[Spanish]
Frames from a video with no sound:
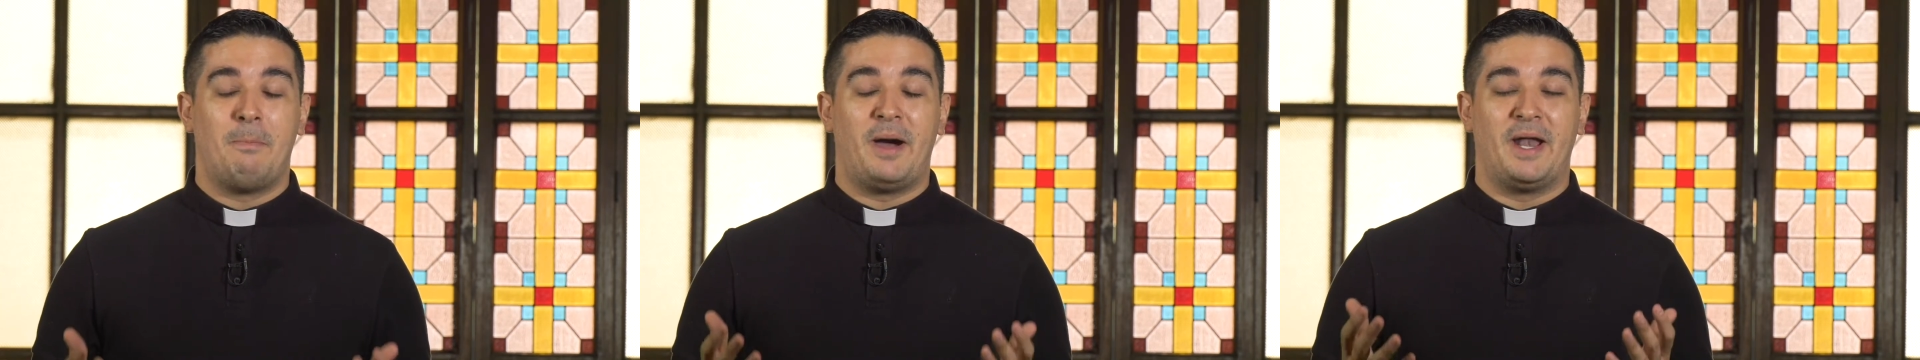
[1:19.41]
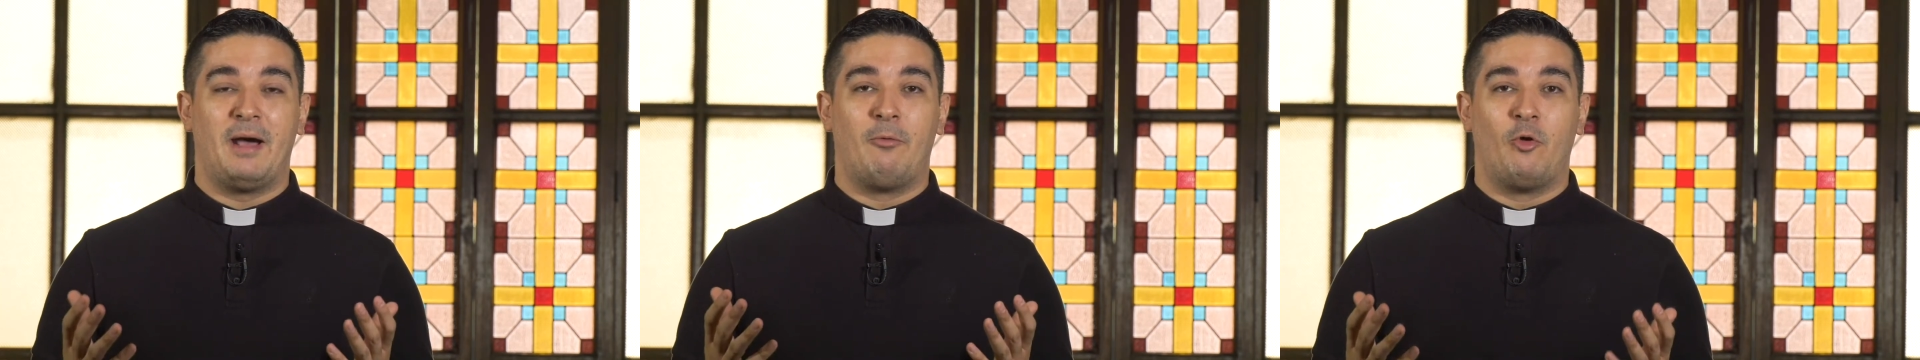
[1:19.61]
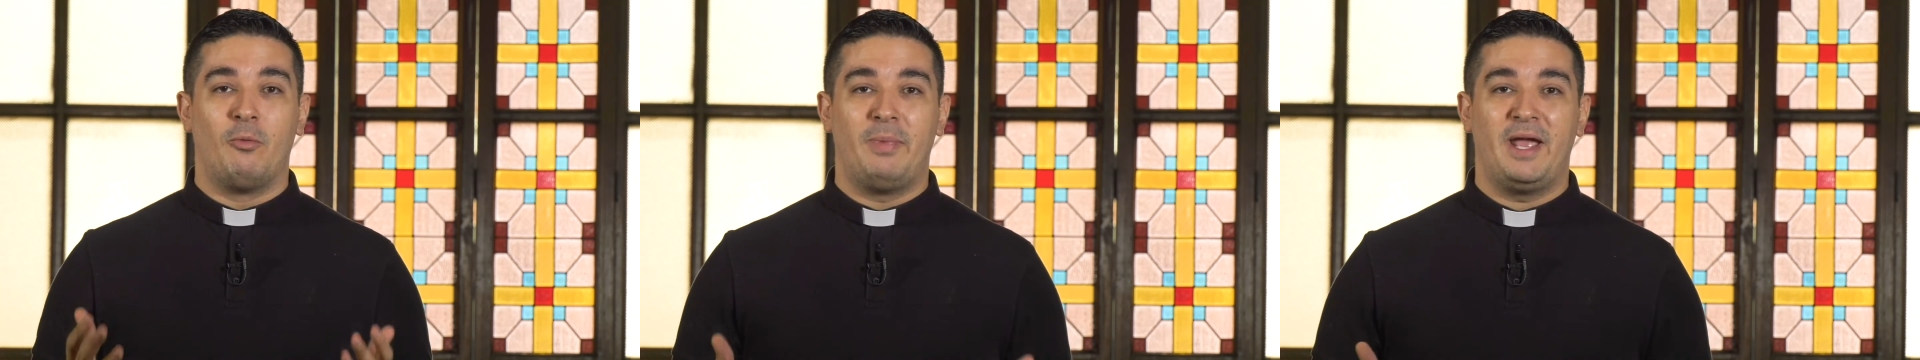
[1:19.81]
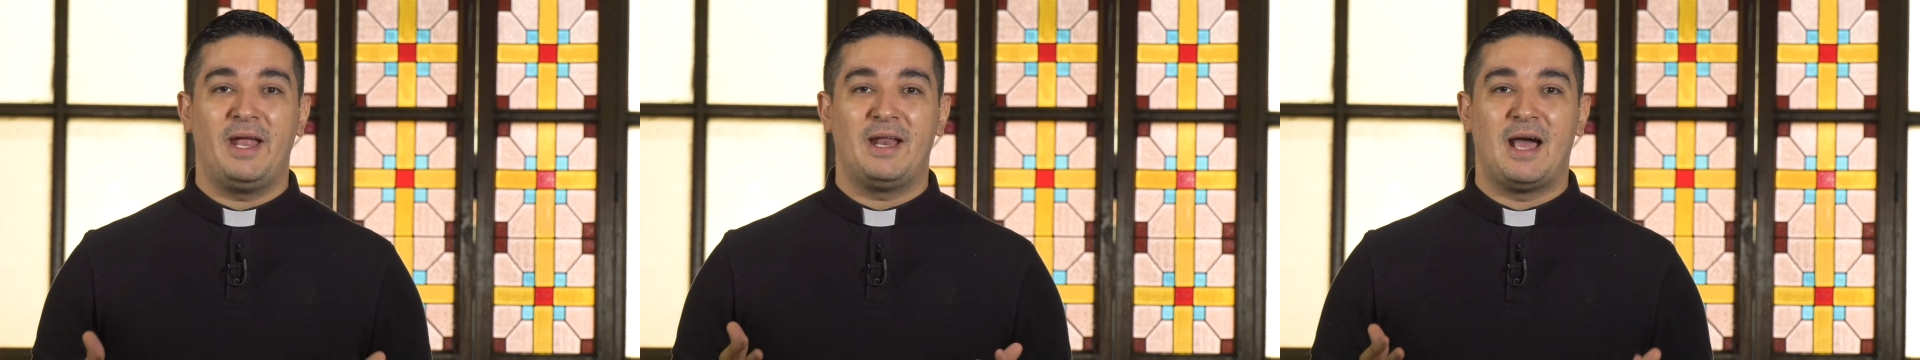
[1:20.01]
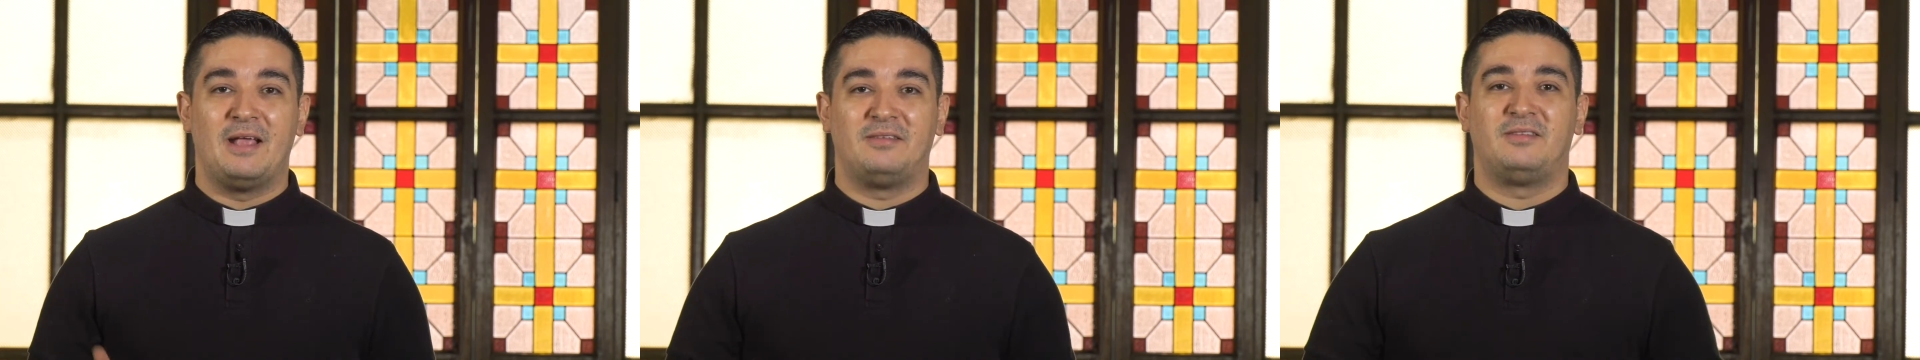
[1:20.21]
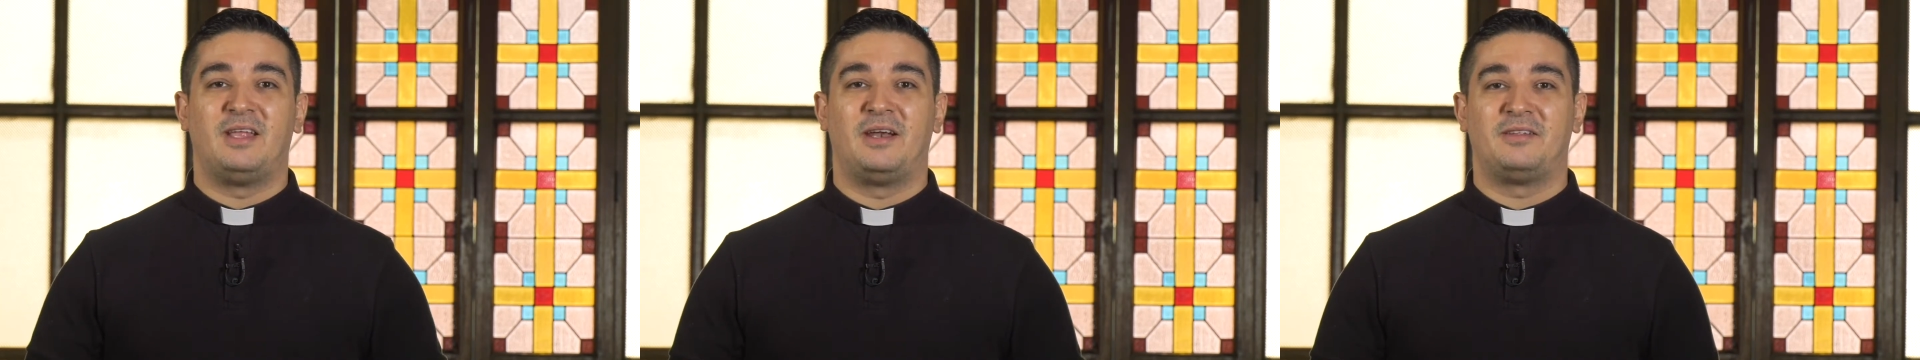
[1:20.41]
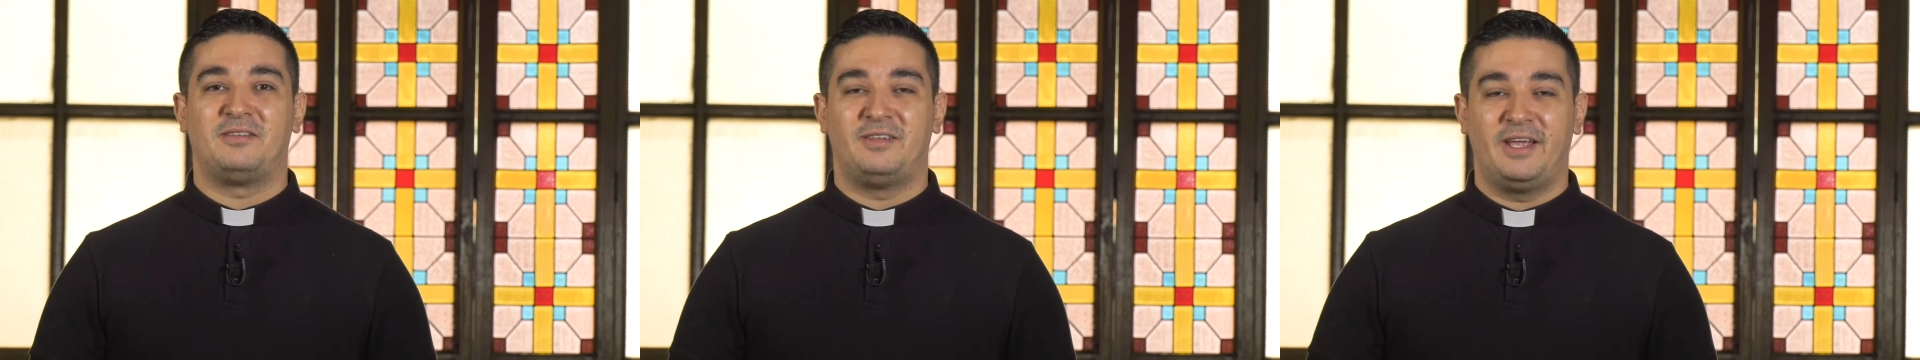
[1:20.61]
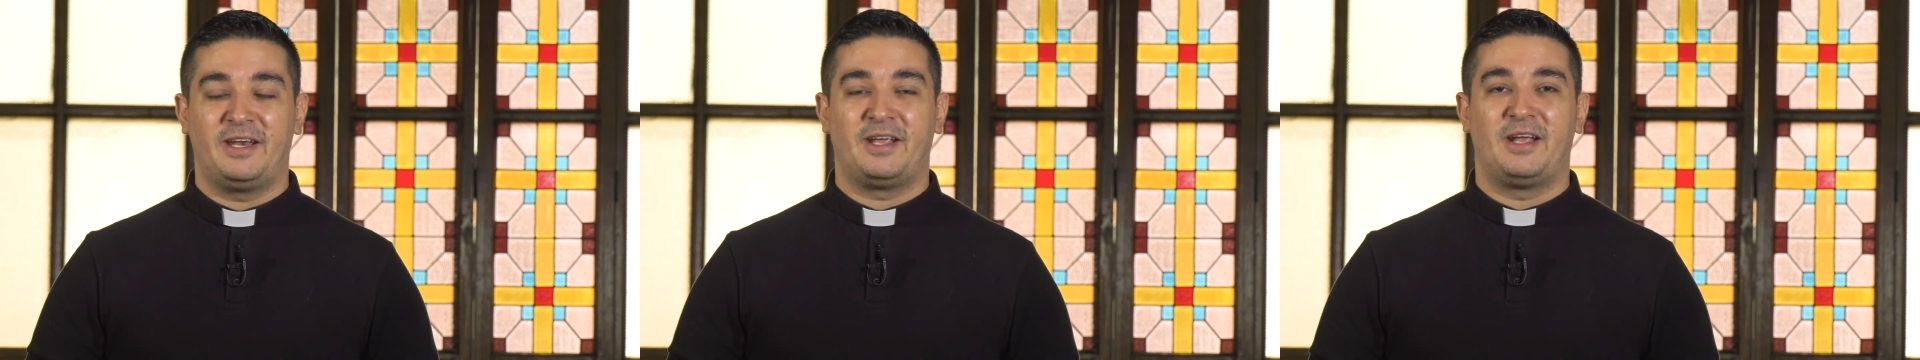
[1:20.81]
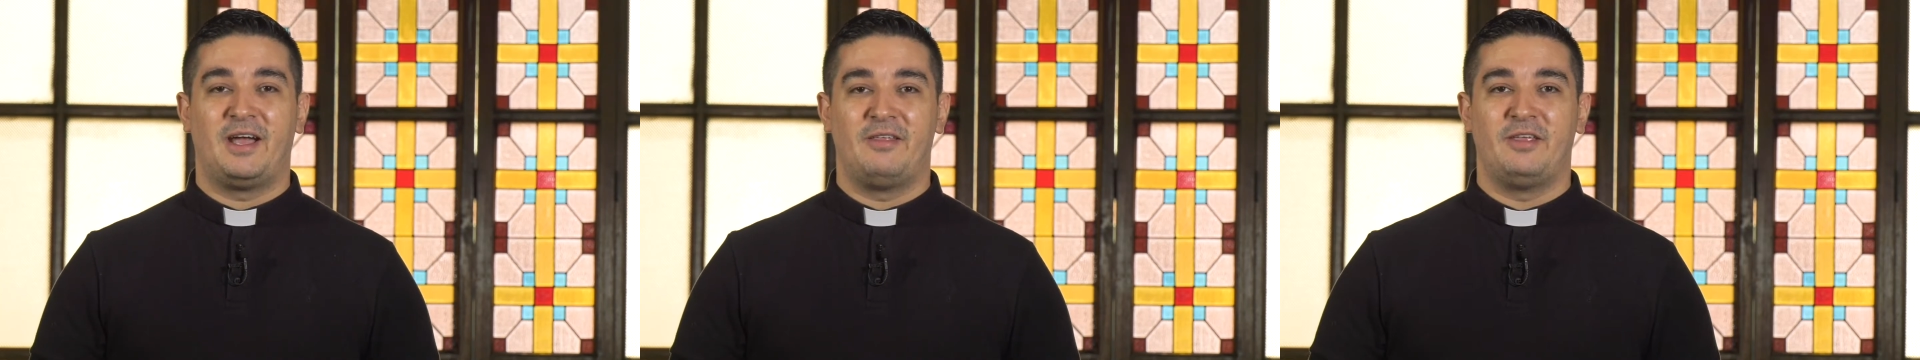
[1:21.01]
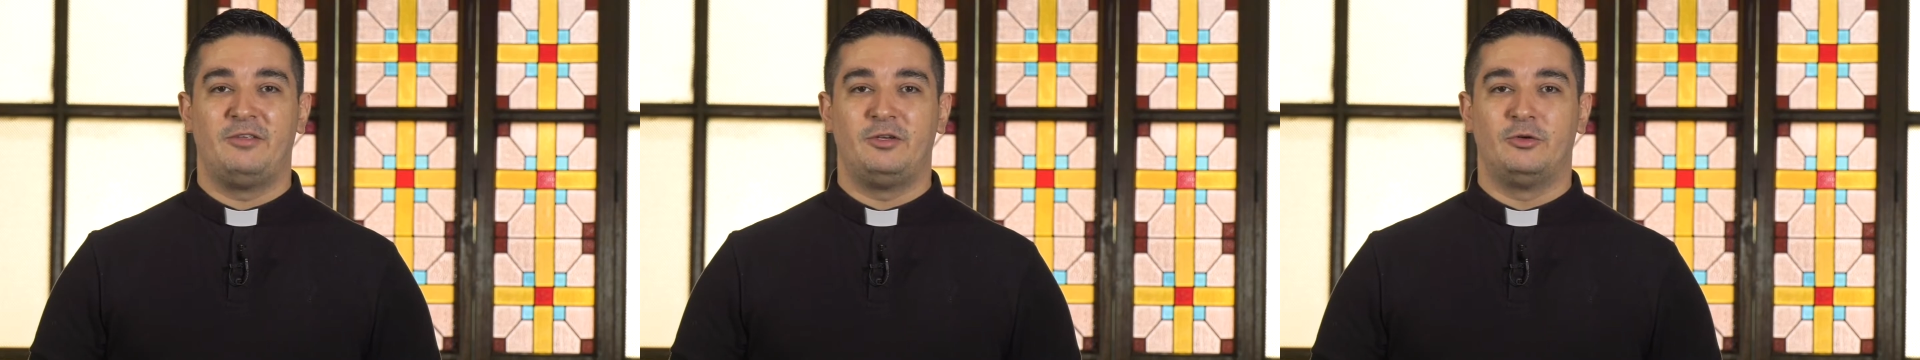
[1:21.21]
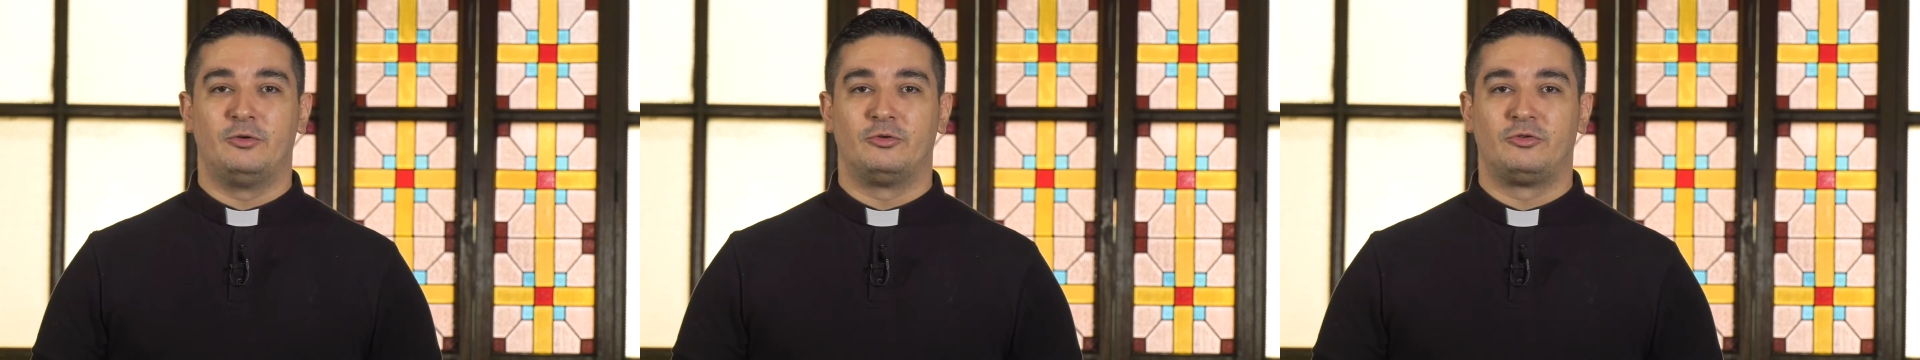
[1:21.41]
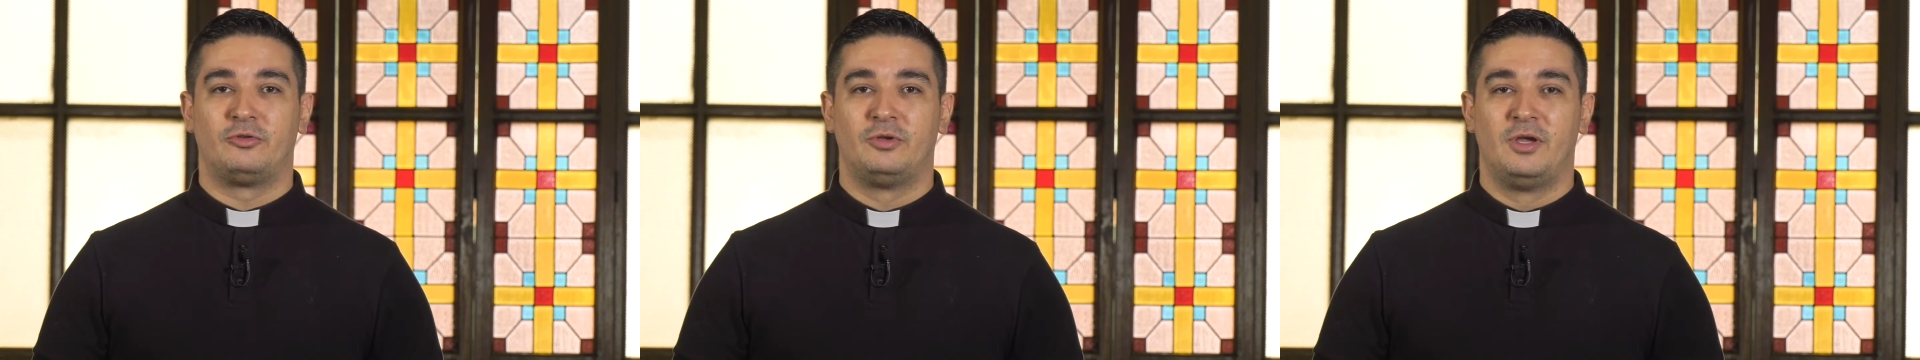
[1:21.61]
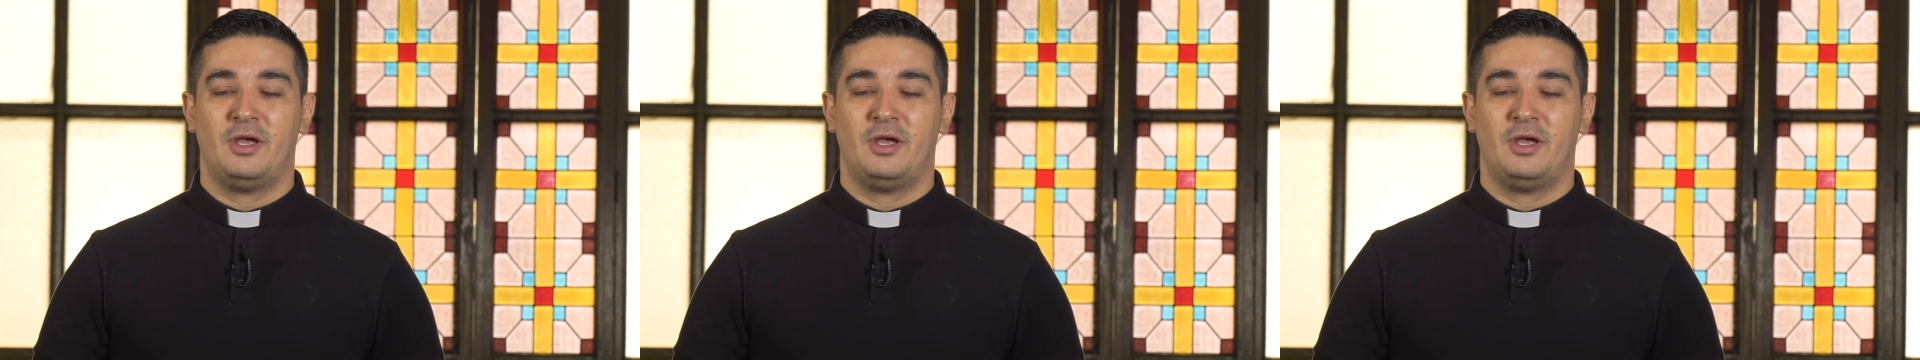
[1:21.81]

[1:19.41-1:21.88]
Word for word: para volver a estar cerca de Dios.